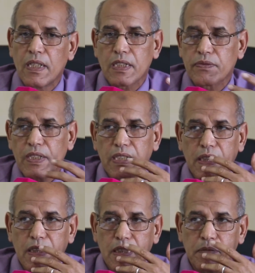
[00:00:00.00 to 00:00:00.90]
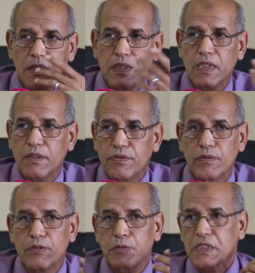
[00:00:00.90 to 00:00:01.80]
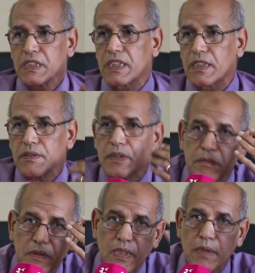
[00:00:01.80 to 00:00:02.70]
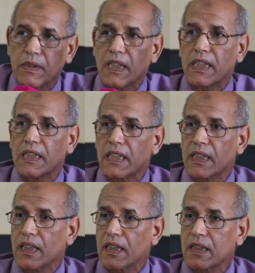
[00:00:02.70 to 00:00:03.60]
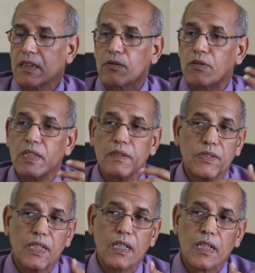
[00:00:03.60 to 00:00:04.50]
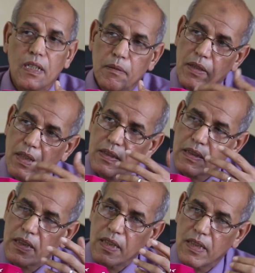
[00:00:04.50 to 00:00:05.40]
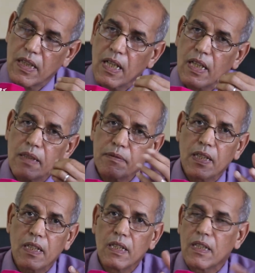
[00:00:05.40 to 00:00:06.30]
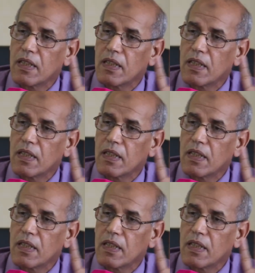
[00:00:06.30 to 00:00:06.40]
الاطفال يمكن يديرها فمو يمكن يديرها يمسح بها عينيه الى اخره وكلها فيها مخاطر لان اغلبها